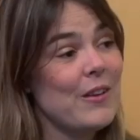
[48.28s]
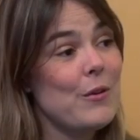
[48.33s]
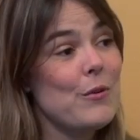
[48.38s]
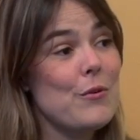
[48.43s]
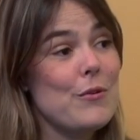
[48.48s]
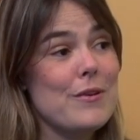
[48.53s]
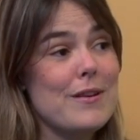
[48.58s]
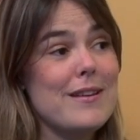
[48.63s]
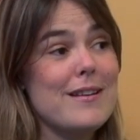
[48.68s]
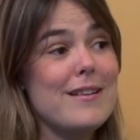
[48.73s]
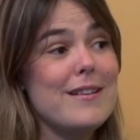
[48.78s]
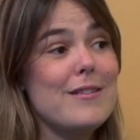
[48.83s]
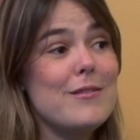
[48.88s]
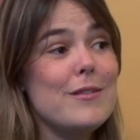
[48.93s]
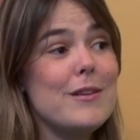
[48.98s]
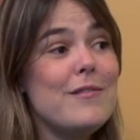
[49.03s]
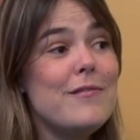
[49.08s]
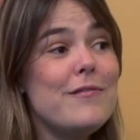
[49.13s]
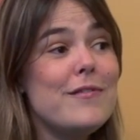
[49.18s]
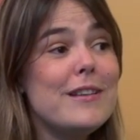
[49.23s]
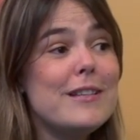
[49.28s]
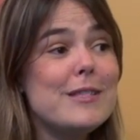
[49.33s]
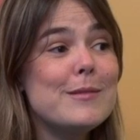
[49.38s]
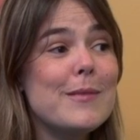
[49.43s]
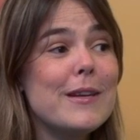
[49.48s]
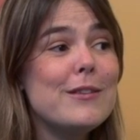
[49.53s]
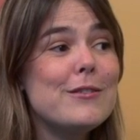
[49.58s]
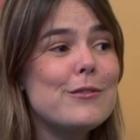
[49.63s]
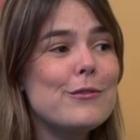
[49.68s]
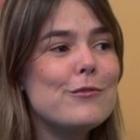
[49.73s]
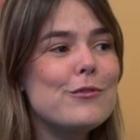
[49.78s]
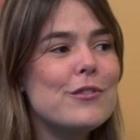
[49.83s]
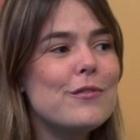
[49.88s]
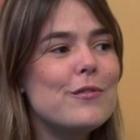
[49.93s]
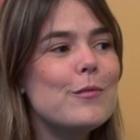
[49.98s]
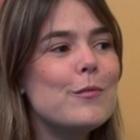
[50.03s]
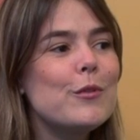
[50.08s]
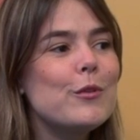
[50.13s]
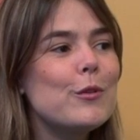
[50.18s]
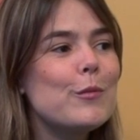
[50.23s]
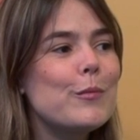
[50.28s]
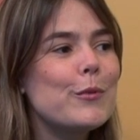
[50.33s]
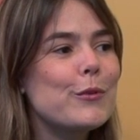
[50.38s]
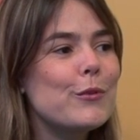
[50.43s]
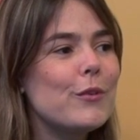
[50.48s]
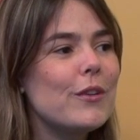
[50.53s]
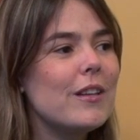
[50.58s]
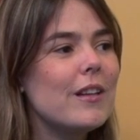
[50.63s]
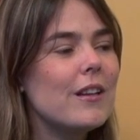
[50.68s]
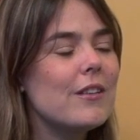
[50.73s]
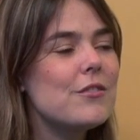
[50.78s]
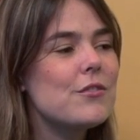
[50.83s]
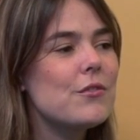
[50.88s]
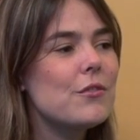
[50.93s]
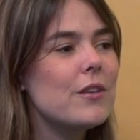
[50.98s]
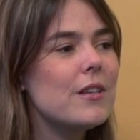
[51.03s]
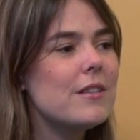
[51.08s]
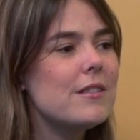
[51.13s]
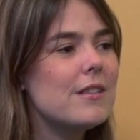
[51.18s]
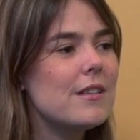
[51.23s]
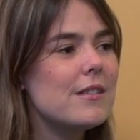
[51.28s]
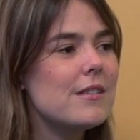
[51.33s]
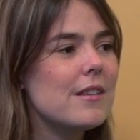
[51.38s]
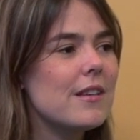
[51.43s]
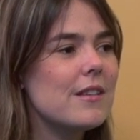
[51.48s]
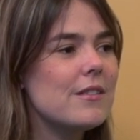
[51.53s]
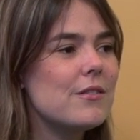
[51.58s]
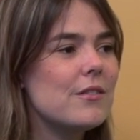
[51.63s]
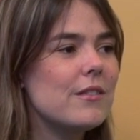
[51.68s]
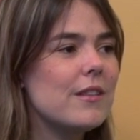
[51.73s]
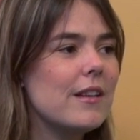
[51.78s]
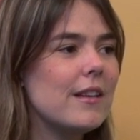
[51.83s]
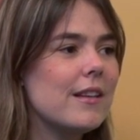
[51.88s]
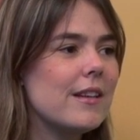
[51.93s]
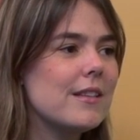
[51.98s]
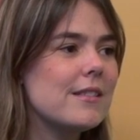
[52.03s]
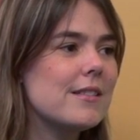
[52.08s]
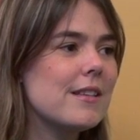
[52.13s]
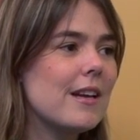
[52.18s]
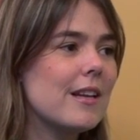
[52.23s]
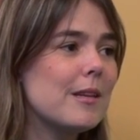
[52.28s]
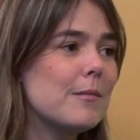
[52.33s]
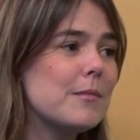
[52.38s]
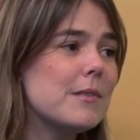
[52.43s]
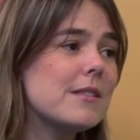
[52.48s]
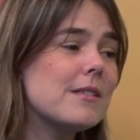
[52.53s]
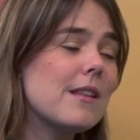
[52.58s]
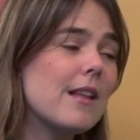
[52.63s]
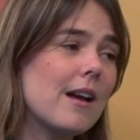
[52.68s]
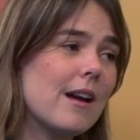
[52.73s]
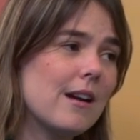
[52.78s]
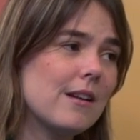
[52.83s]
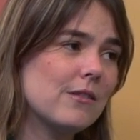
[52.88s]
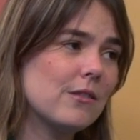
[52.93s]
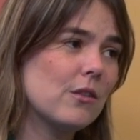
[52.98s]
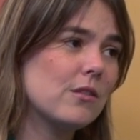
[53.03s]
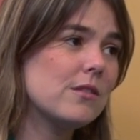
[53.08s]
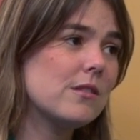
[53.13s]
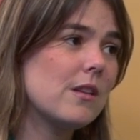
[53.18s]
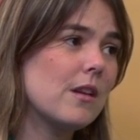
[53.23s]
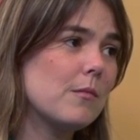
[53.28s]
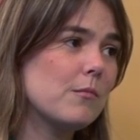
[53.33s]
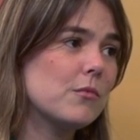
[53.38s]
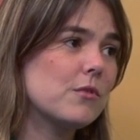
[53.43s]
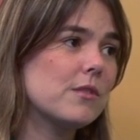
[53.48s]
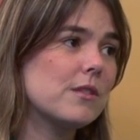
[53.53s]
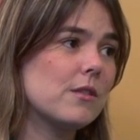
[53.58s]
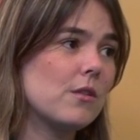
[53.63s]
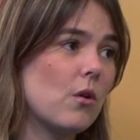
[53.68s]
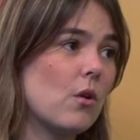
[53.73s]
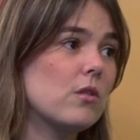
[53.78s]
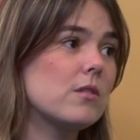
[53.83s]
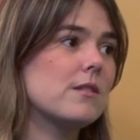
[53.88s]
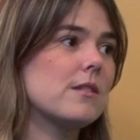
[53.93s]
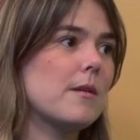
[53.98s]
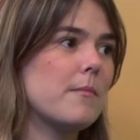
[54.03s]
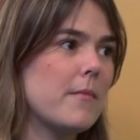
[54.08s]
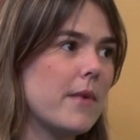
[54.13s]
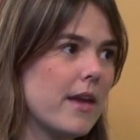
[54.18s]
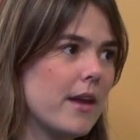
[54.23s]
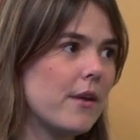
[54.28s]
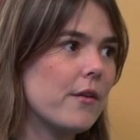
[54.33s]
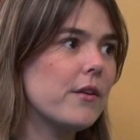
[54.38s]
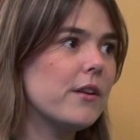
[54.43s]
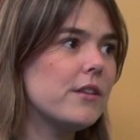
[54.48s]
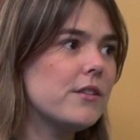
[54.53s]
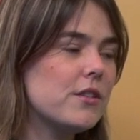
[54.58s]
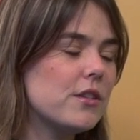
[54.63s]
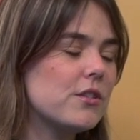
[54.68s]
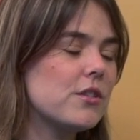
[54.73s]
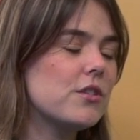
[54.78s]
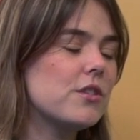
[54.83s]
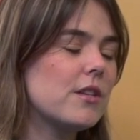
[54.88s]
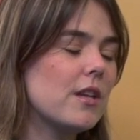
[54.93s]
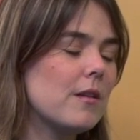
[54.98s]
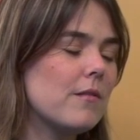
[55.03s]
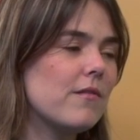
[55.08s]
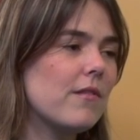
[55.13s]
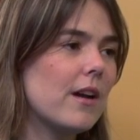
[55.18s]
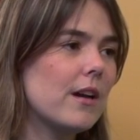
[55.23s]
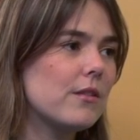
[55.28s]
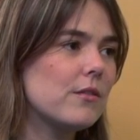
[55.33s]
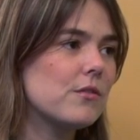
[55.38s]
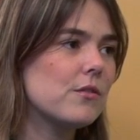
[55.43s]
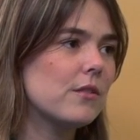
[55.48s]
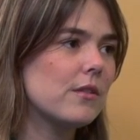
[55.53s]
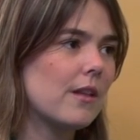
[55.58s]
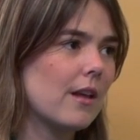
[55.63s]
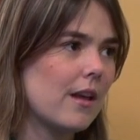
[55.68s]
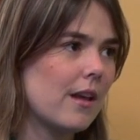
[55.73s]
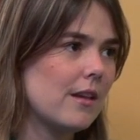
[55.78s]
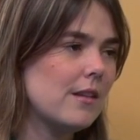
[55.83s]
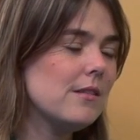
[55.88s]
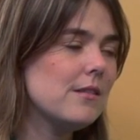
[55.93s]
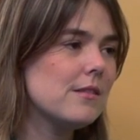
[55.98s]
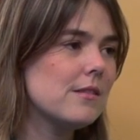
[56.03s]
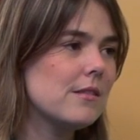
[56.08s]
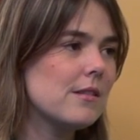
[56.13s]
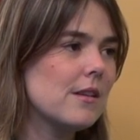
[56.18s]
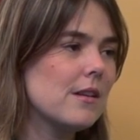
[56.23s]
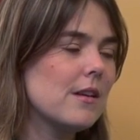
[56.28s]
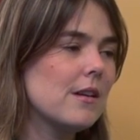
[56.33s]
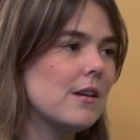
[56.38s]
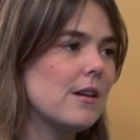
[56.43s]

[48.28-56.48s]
Olha, eu infelizmente não tive muita oportunidade de conhecer as redes hoteleiras árabes lá. Nós temos, nós da Marriott, a gente tem vários hotéis.